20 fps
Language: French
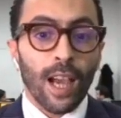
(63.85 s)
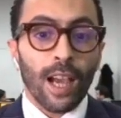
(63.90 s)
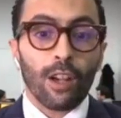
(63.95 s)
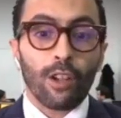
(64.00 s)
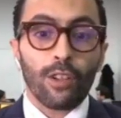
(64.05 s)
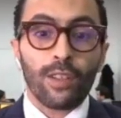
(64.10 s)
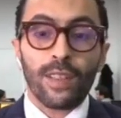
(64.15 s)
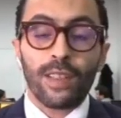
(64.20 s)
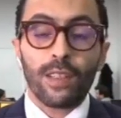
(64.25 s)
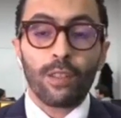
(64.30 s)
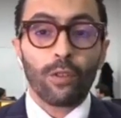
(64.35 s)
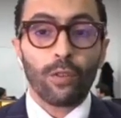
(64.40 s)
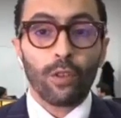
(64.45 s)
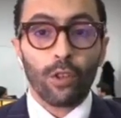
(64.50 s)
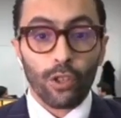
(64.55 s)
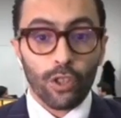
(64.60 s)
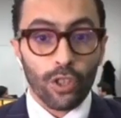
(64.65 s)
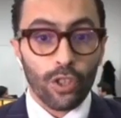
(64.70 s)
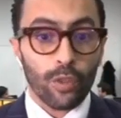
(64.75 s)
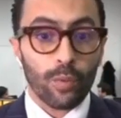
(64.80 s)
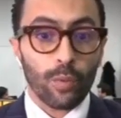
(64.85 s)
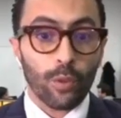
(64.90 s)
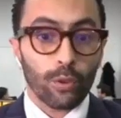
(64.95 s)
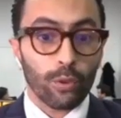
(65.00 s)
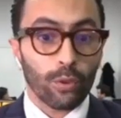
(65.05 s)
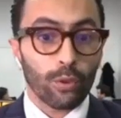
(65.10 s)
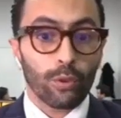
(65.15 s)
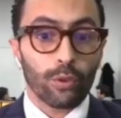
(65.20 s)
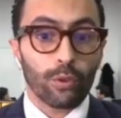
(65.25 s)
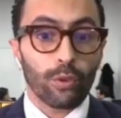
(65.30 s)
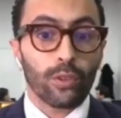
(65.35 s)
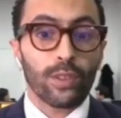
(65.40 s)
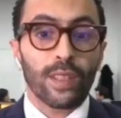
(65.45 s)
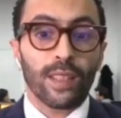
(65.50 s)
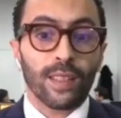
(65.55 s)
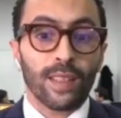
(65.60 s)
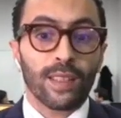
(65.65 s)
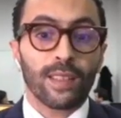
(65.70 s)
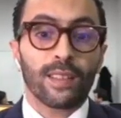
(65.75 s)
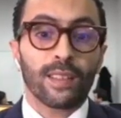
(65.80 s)
Alors si le franchissement de,
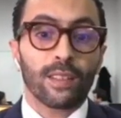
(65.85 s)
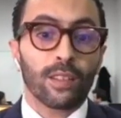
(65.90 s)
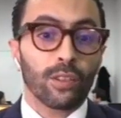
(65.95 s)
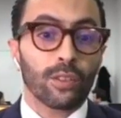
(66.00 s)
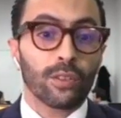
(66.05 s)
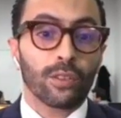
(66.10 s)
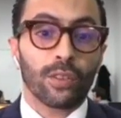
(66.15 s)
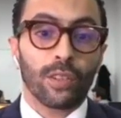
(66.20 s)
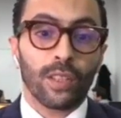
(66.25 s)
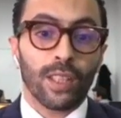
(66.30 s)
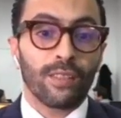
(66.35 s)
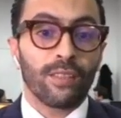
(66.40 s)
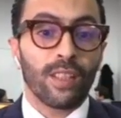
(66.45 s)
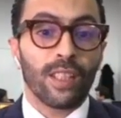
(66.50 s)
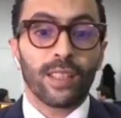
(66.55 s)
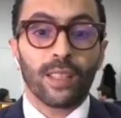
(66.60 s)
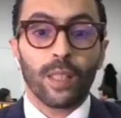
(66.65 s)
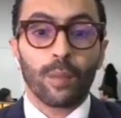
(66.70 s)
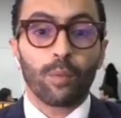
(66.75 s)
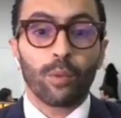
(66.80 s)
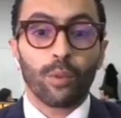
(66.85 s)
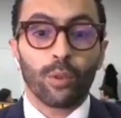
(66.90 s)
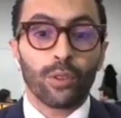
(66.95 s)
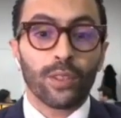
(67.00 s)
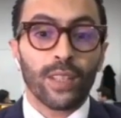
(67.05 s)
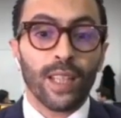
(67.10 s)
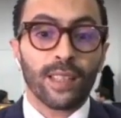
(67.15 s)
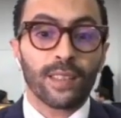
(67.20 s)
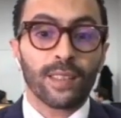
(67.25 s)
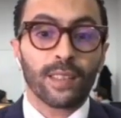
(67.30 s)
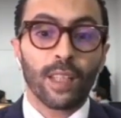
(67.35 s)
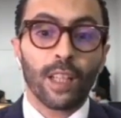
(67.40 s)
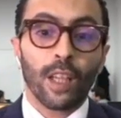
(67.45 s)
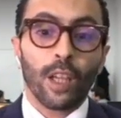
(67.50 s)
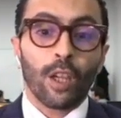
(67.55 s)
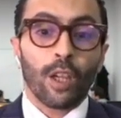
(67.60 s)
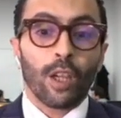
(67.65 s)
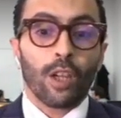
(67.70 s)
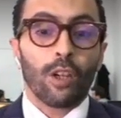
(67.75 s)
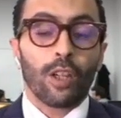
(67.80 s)
cette résistance est validé pour le DAX,
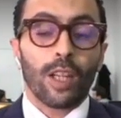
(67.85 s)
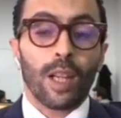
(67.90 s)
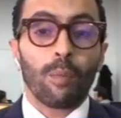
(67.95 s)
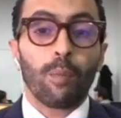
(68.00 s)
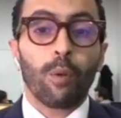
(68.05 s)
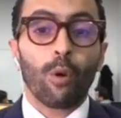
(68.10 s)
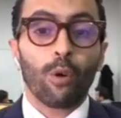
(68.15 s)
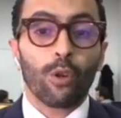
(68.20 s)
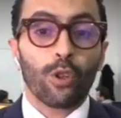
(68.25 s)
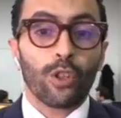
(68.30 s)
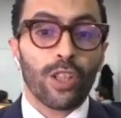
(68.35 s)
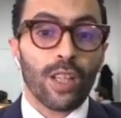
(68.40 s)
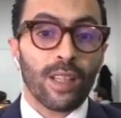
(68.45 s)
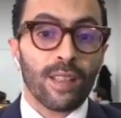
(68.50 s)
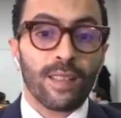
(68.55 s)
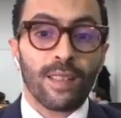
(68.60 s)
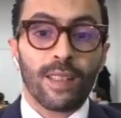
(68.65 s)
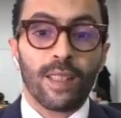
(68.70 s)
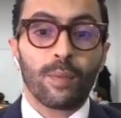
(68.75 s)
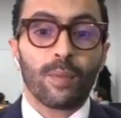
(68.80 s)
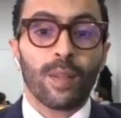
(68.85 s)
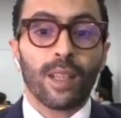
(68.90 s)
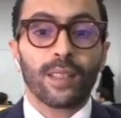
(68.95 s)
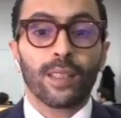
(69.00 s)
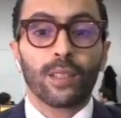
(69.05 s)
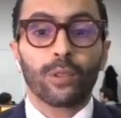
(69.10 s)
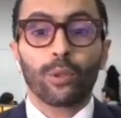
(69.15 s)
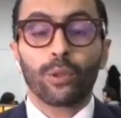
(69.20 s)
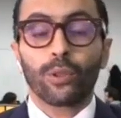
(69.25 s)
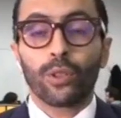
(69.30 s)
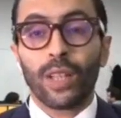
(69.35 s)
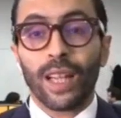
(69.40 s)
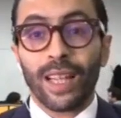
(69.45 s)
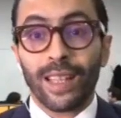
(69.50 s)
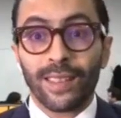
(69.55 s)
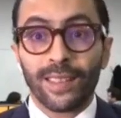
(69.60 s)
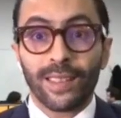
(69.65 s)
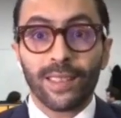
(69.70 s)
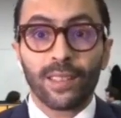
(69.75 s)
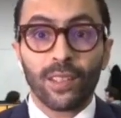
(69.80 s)
la prochaine cible hein, n'est autre que la
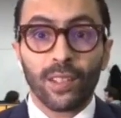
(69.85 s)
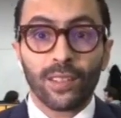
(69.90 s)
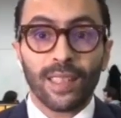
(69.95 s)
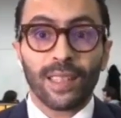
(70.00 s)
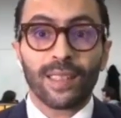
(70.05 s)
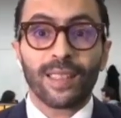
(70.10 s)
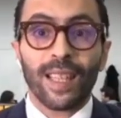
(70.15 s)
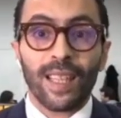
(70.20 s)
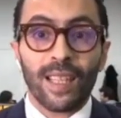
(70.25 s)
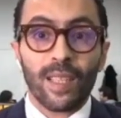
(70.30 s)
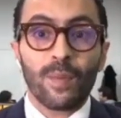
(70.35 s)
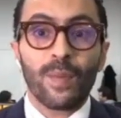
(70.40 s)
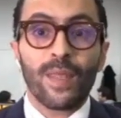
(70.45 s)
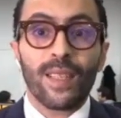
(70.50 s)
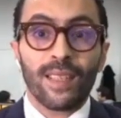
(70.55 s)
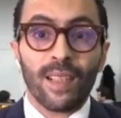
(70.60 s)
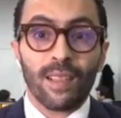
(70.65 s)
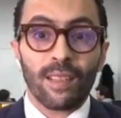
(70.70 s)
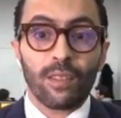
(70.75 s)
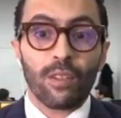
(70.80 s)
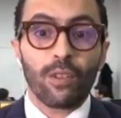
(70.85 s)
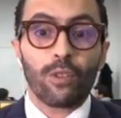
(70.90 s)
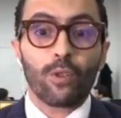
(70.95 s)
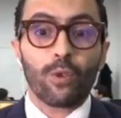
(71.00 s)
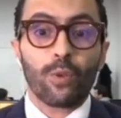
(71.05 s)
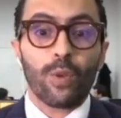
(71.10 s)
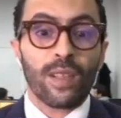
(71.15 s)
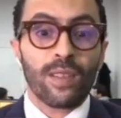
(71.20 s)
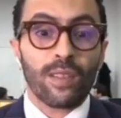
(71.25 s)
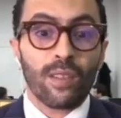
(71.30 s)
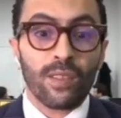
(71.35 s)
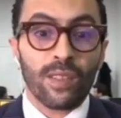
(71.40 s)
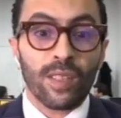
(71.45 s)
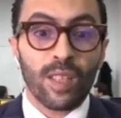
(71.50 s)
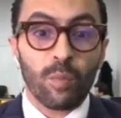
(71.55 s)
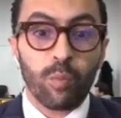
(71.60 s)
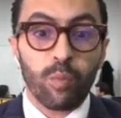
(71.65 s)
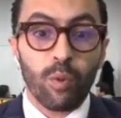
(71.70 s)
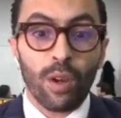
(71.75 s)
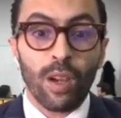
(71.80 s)
résistance à 13
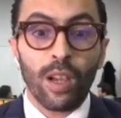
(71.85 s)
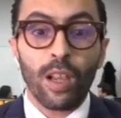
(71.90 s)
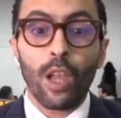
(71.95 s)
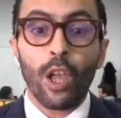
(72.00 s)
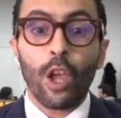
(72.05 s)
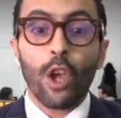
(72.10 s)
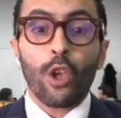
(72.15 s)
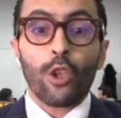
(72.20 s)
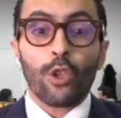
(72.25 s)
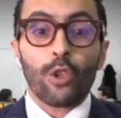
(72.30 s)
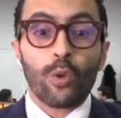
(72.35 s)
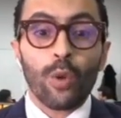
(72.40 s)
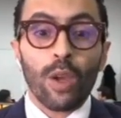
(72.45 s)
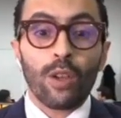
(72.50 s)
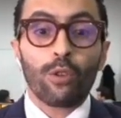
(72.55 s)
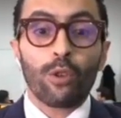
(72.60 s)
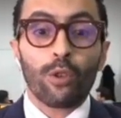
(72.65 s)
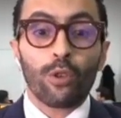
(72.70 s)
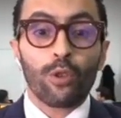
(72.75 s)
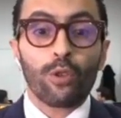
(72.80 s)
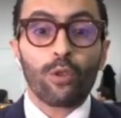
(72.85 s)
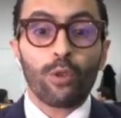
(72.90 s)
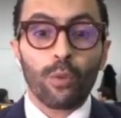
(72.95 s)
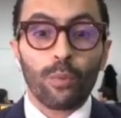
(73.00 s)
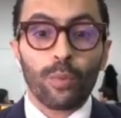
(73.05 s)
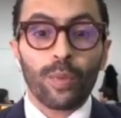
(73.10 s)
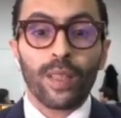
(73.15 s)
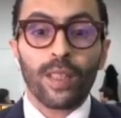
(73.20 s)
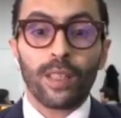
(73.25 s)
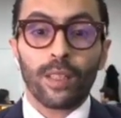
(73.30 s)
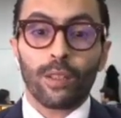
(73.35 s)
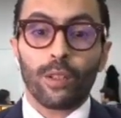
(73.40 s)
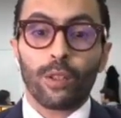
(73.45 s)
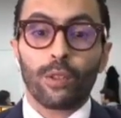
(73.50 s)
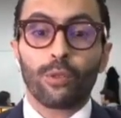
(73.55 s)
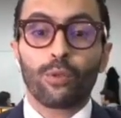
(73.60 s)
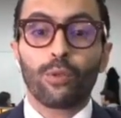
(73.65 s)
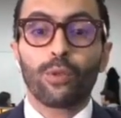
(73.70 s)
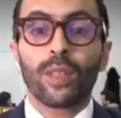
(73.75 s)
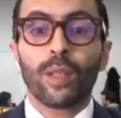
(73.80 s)
570 points, soit le sommet
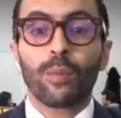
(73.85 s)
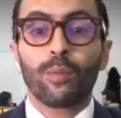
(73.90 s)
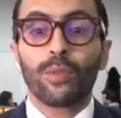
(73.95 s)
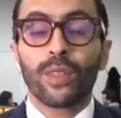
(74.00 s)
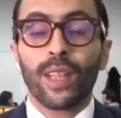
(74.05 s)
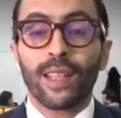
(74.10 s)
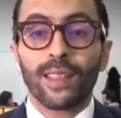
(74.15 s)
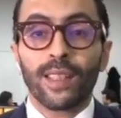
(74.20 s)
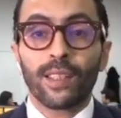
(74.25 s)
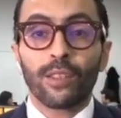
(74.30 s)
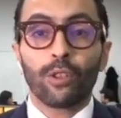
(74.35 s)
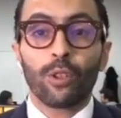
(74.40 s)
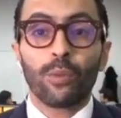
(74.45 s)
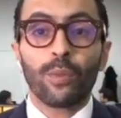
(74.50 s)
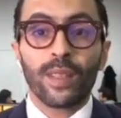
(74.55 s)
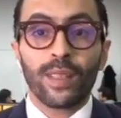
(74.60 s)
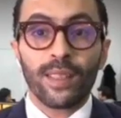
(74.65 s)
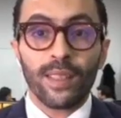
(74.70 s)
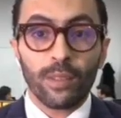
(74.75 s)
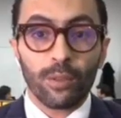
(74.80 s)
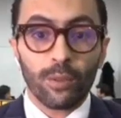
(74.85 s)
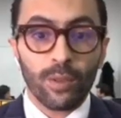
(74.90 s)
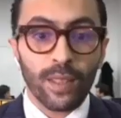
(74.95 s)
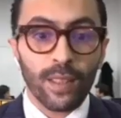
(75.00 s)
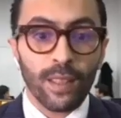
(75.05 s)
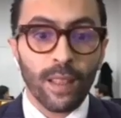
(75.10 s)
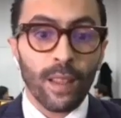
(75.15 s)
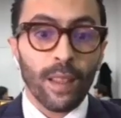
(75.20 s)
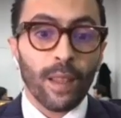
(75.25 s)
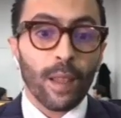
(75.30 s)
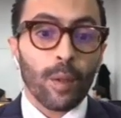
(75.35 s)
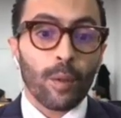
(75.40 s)
du début d'année 2018.